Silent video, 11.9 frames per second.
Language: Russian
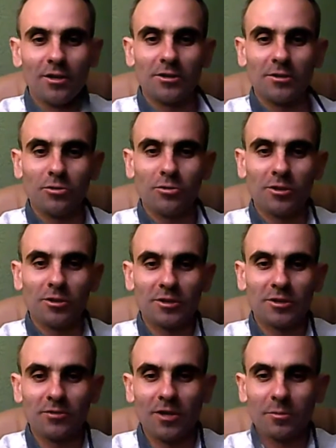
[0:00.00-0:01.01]
Сегодня мы
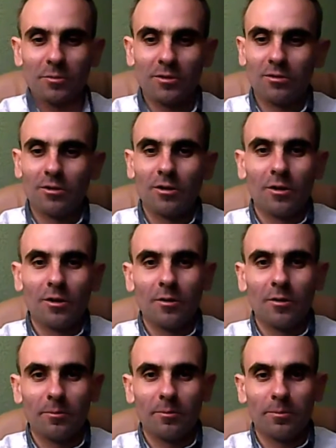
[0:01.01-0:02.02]
с вами
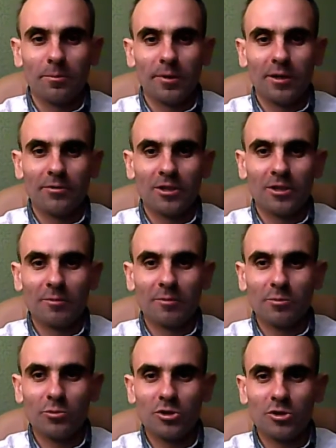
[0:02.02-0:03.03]
поговорим
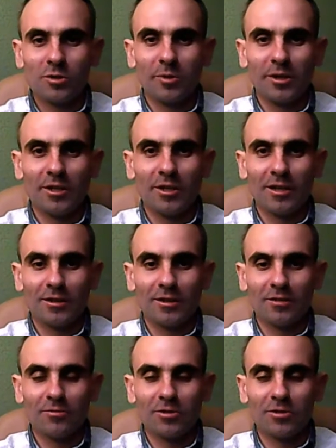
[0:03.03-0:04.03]
об очень
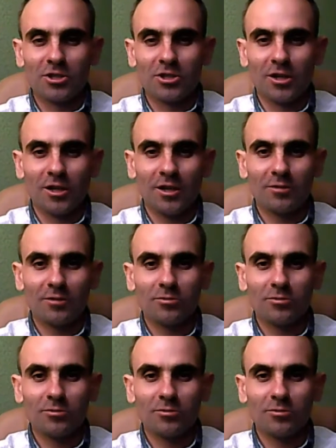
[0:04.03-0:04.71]
приятных вещах.